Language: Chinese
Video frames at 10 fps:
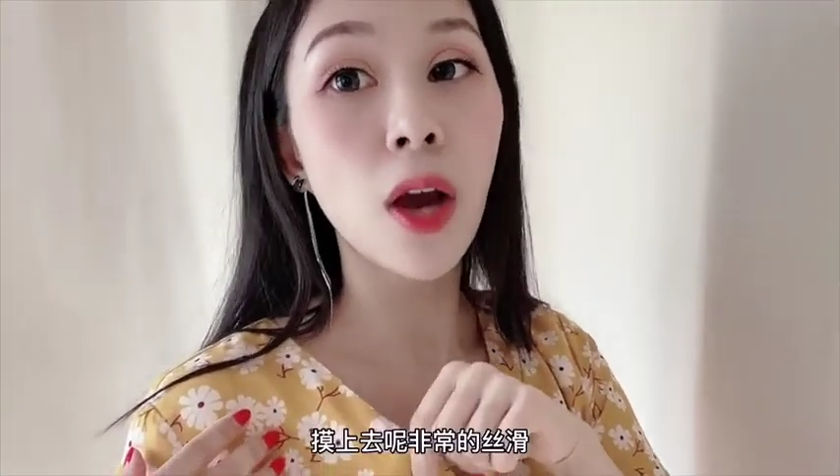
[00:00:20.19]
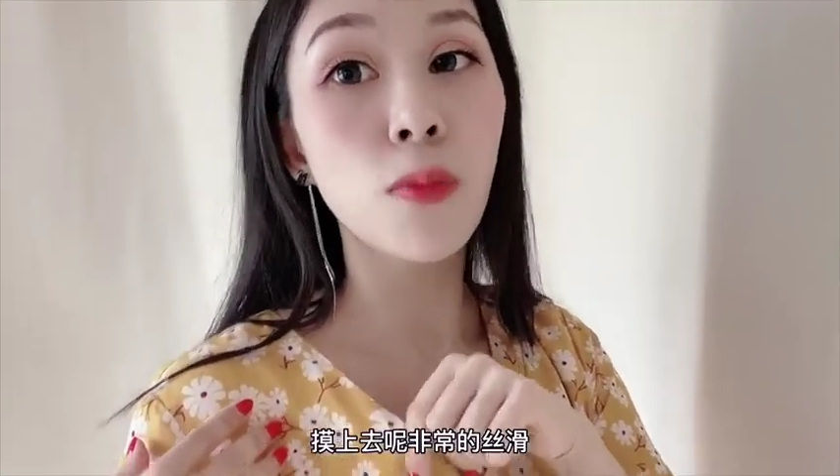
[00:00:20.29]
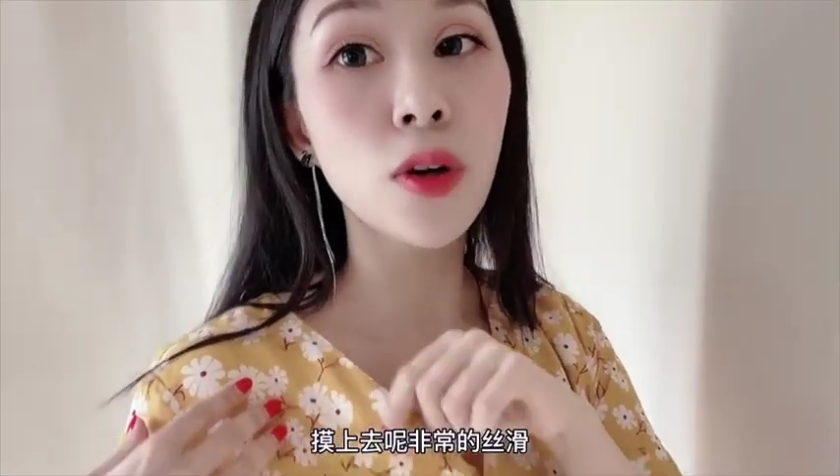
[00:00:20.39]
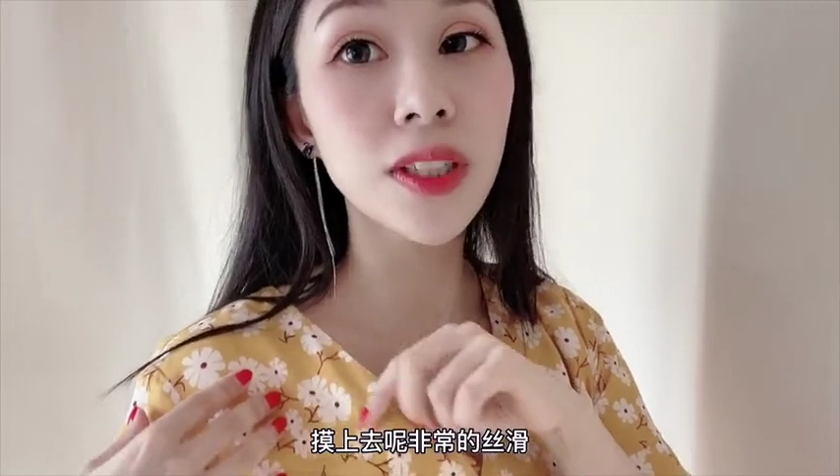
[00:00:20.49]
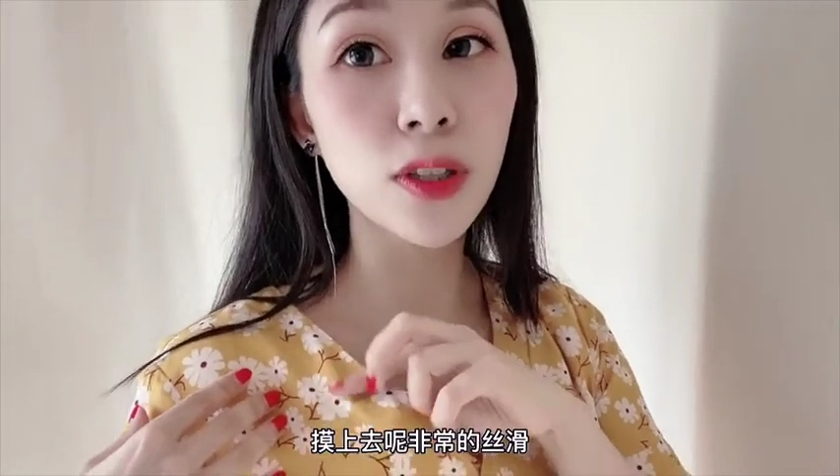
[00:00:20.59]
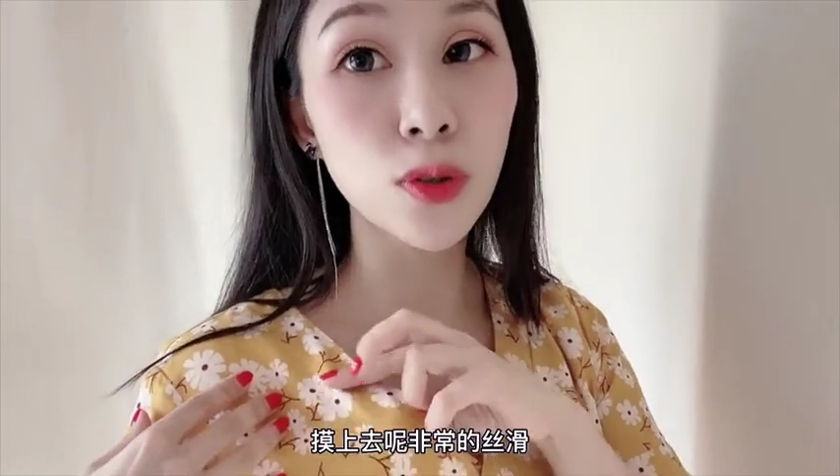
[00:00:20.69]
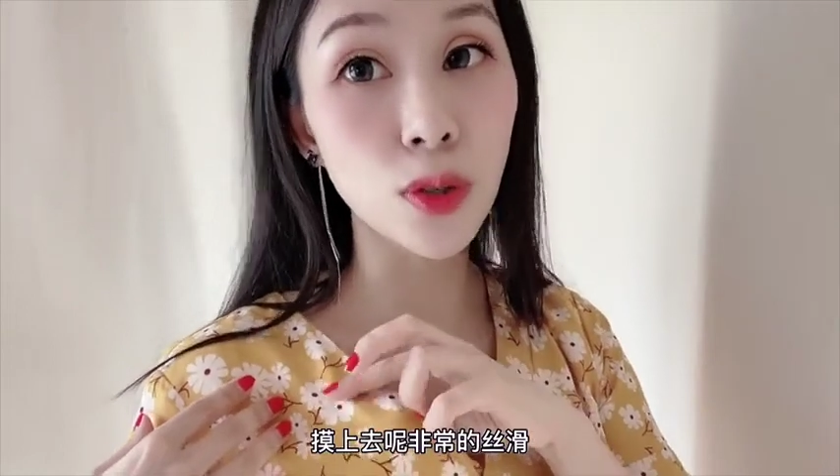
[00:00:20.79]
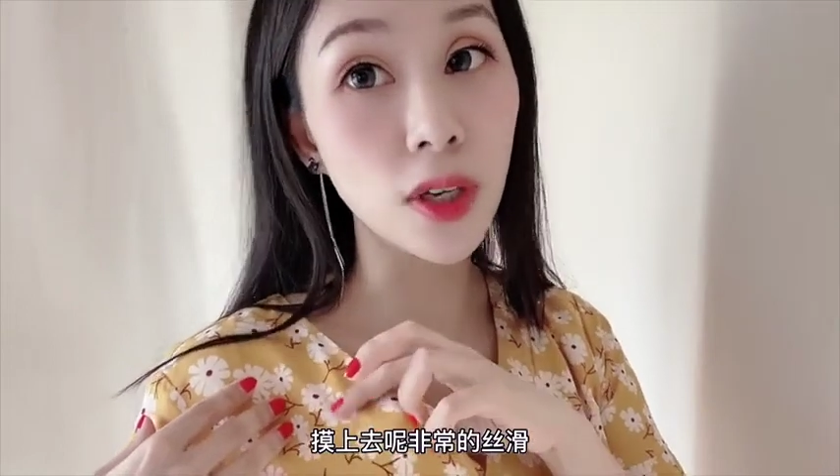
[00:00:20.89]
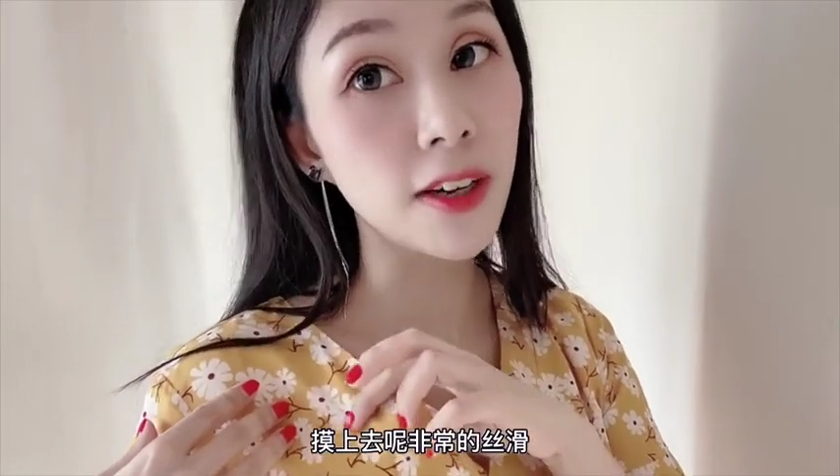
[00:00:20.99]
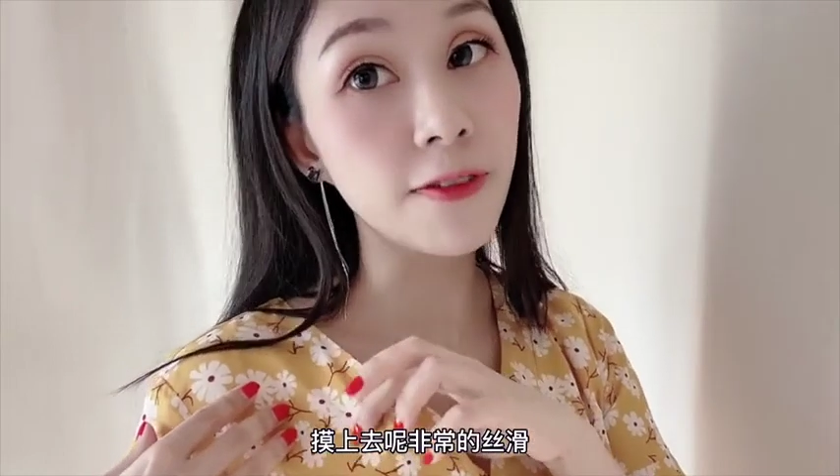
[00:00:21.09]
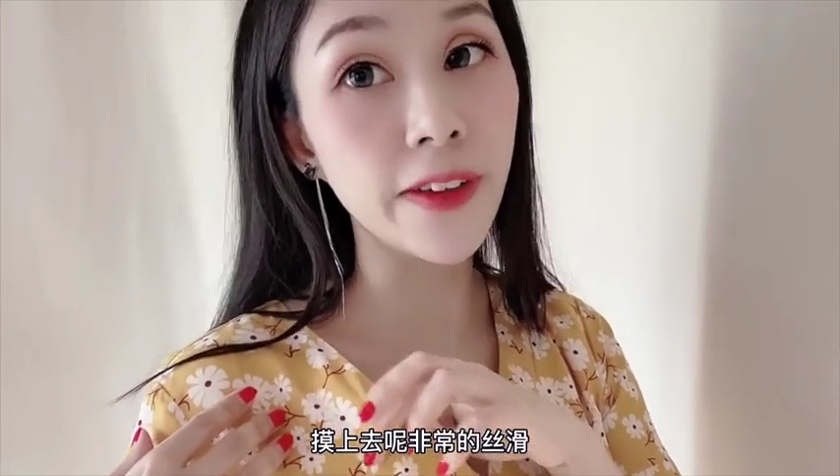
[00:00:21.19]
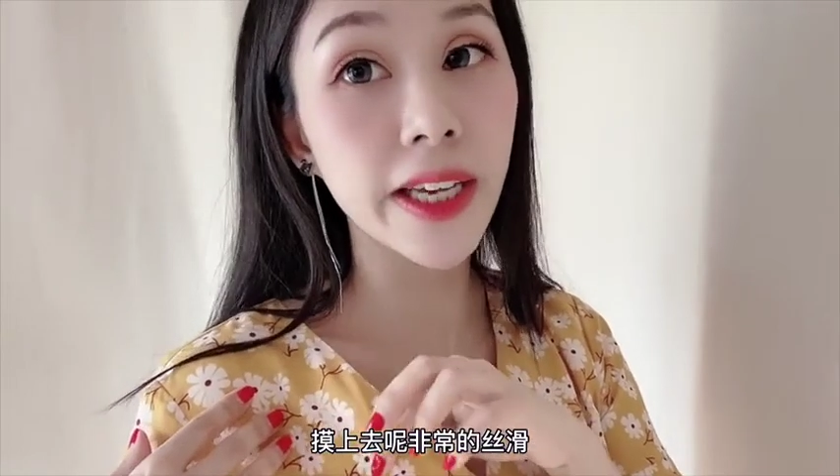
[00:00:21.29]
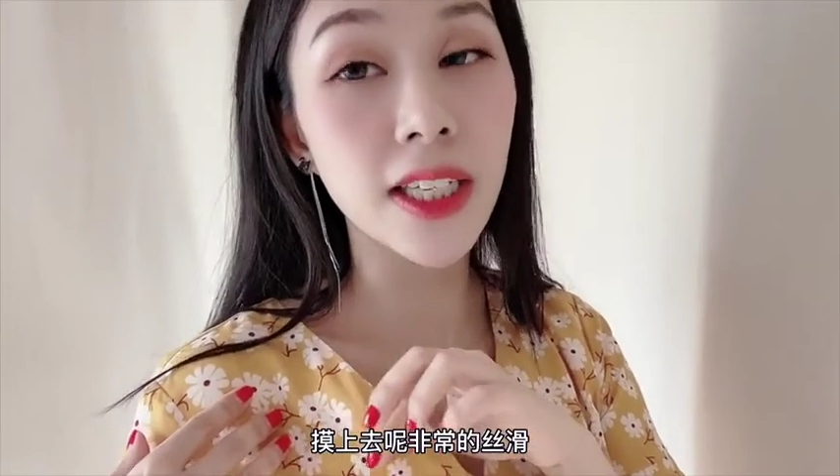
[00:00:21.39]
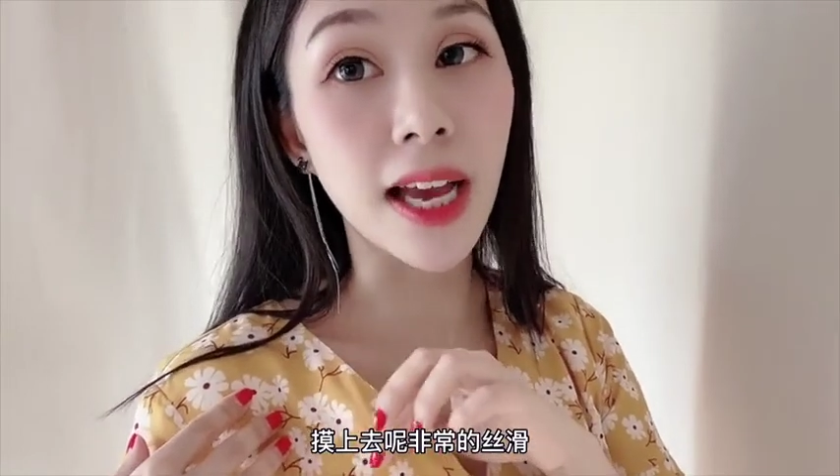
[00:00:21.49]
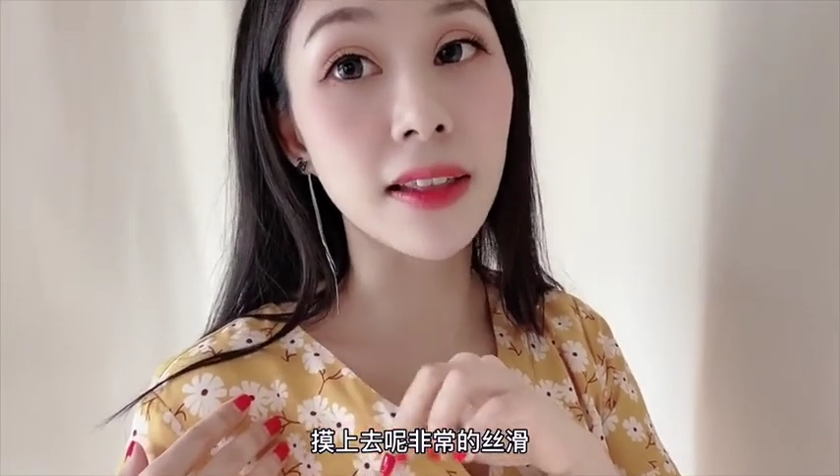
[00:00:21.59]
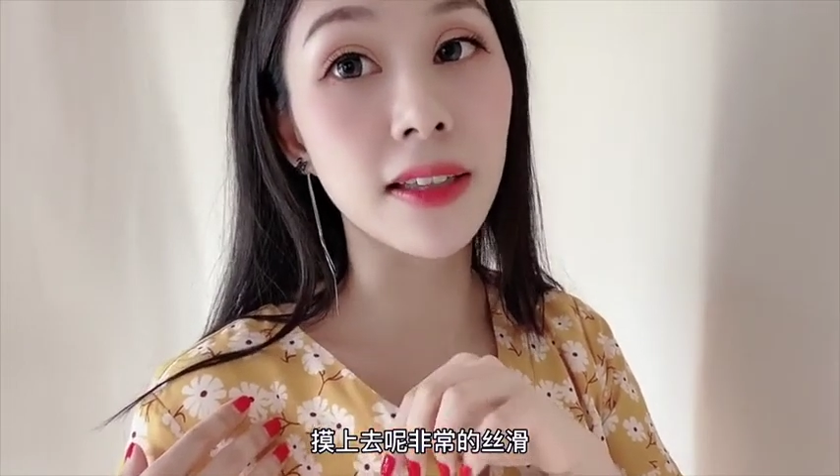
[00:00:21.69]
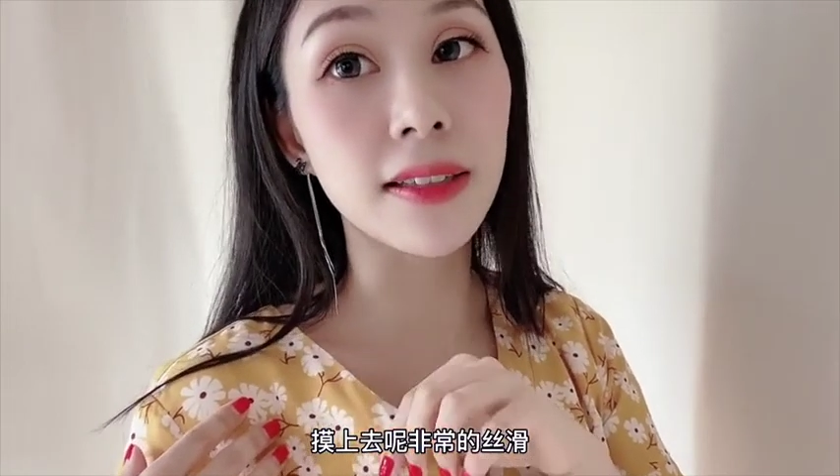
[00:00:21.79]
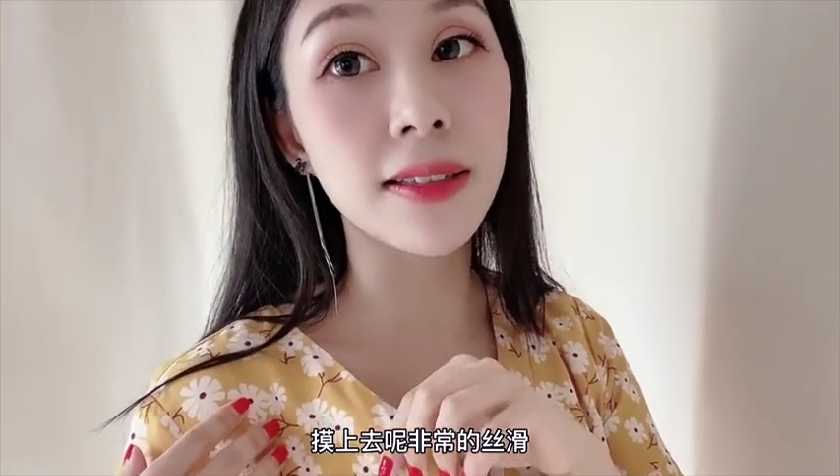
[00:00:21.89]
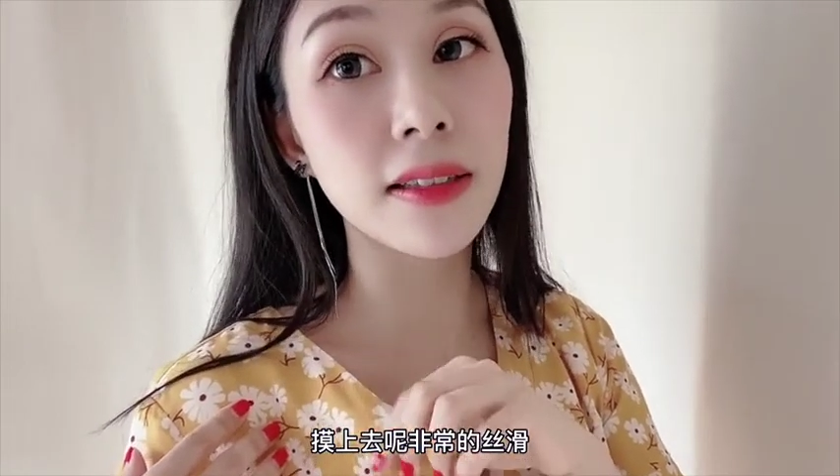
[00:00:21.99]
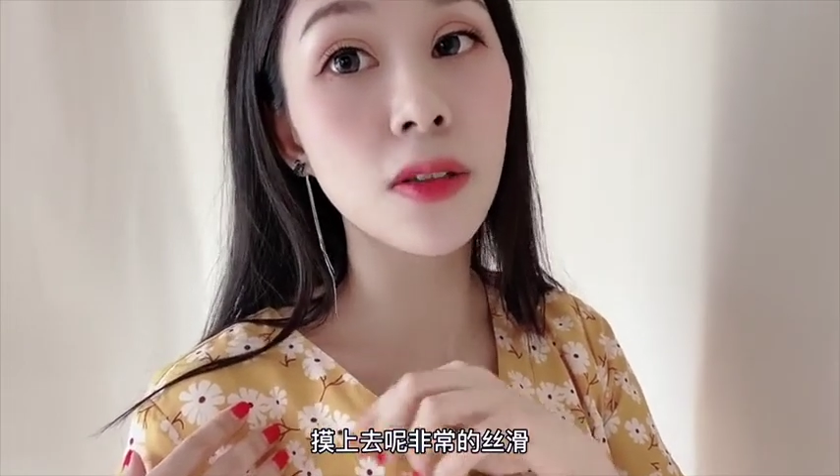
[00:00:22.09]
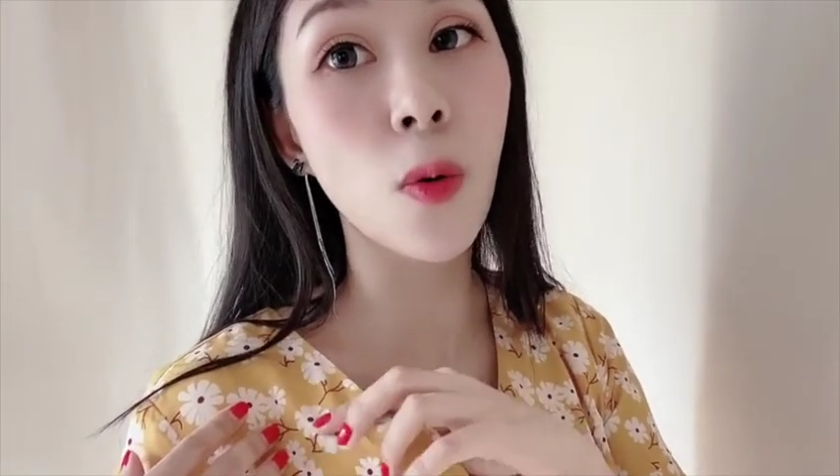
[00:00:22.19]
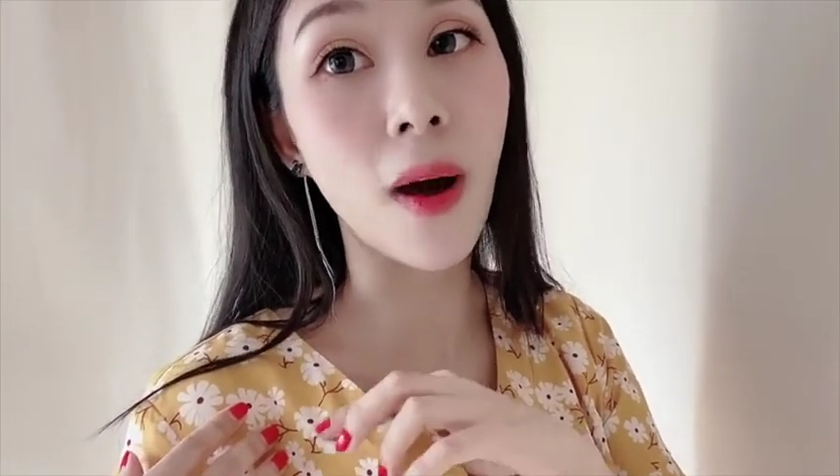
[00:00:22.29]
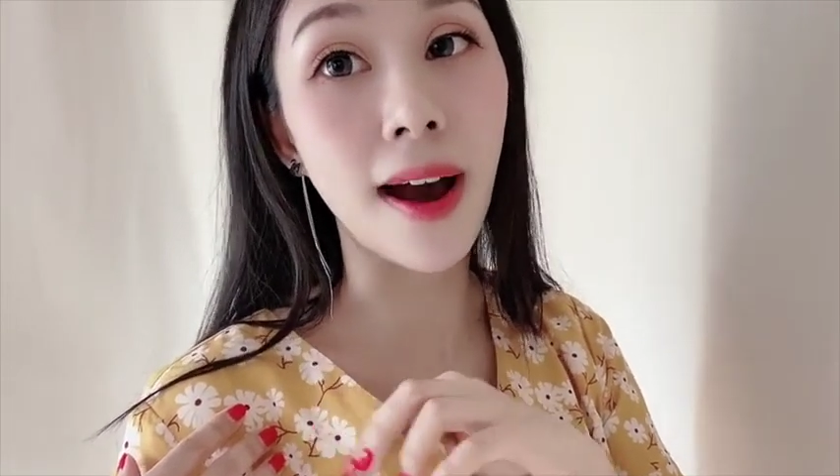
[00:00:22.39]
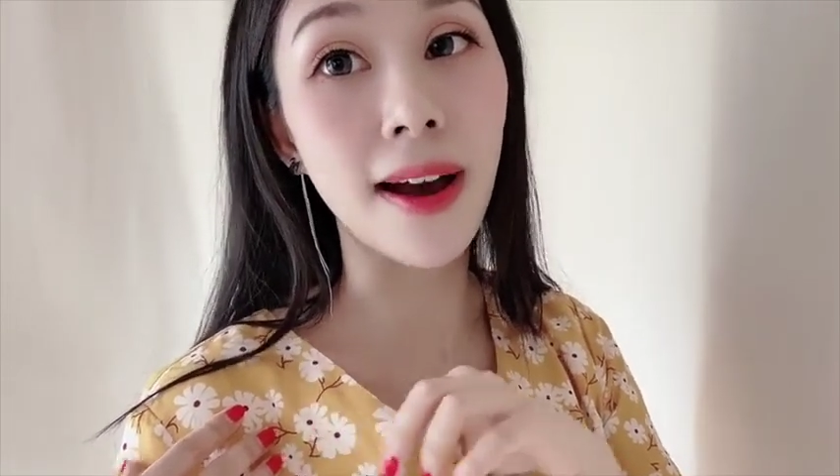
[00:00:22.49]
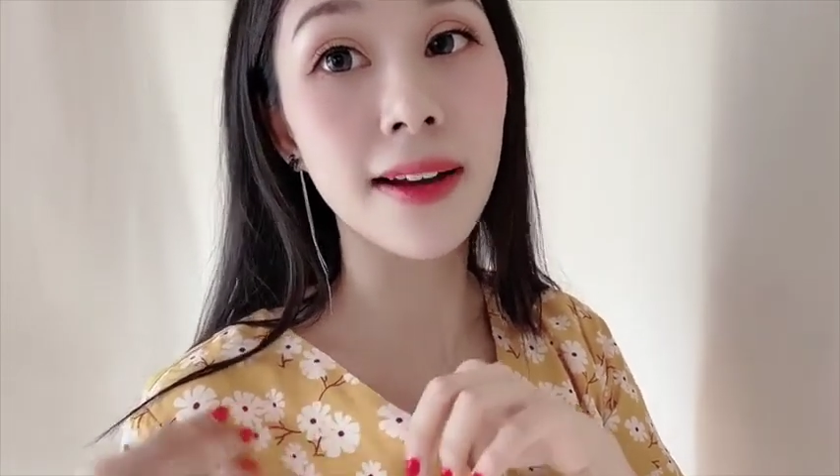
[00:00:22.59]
摸上去呢非常的丝滑。